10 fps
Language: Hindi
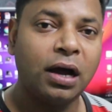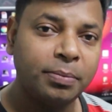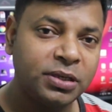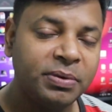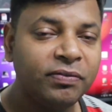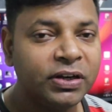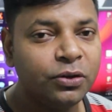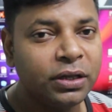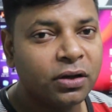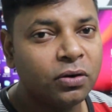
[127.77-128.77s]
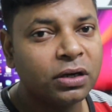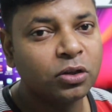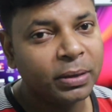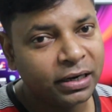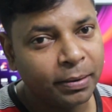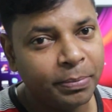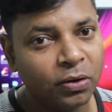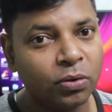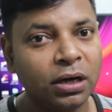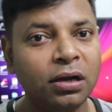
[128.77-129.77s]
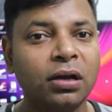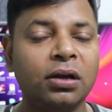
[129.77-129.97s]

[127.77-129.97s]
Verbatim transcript: आप जब ये वीडियो देख रहे होगी तो मैं ट्रिप पे होऊंगा